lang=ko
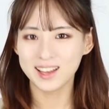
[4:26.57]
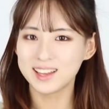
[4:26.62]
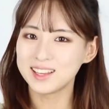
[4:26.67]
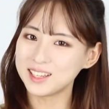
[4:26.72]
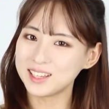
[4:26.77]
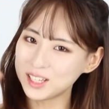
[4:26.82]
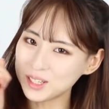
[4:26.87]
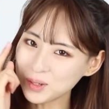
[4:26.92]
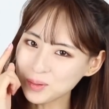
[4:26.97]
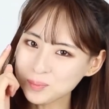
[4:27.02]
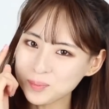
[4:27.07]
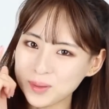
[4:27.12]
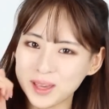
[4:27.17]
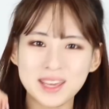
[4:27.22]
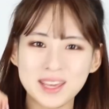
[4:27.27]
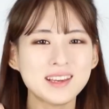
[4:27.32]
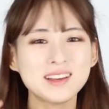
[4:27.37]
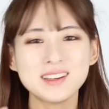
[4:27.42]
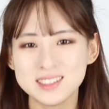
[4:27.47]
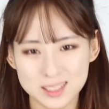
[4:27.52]
이런
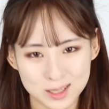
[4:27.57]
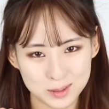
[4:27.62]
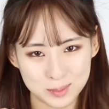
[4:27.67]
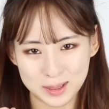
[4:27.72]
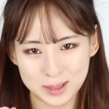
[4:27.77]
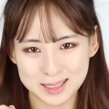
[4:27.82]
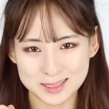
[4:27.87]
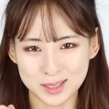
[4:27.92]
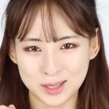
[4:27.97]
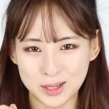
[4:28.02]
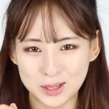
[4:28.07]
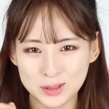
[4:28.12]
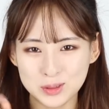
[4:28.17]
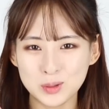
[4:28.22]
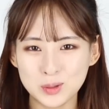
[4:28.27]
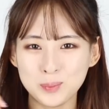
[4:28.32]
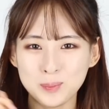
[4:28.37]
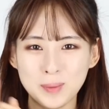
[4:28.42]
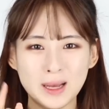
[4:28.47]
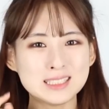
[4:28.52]
메이크업에서 또
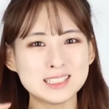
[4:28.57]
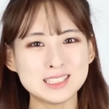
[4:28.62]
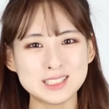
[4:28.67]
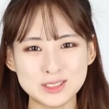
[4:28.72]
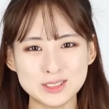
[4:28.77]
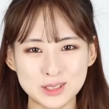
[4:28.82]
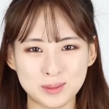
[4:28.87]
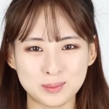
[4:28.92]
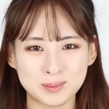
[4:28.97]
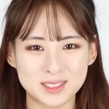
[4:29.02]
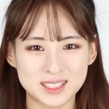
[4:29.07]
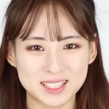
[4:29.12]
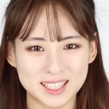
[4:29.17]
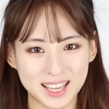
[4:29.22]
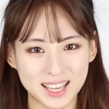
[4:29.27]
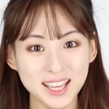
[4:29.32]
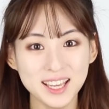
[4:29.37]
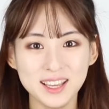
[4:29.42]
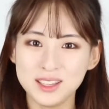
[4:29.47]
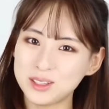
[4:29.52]
빠질 수 없는
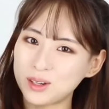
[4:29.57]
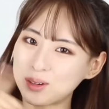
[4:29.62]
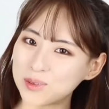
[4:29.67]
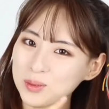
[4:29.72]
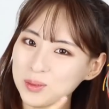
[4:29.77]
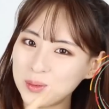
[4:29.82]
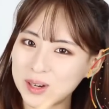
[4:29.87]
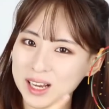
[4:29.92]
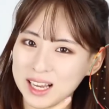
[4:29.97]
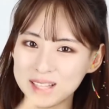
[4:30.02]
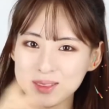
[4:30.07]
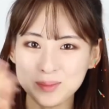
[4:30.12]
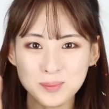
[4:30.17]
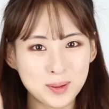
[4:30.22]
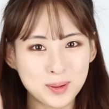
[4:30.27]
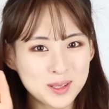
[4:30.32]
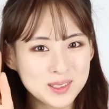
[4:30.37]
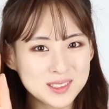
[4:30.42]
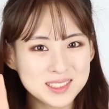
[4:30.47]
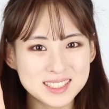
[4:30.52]
게 영롱한
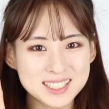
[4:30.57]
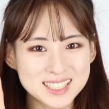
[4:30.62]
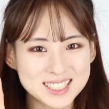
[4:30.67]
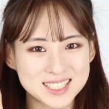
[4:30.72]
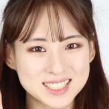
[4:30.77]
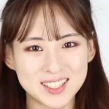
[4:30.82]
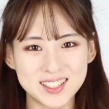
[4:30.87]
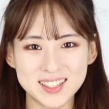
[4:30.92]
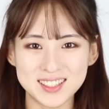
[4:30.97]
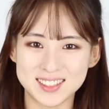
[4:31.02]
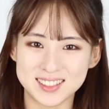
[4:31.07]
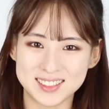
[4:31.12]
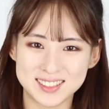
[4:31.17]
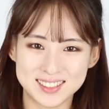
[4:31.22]
펄들이죠.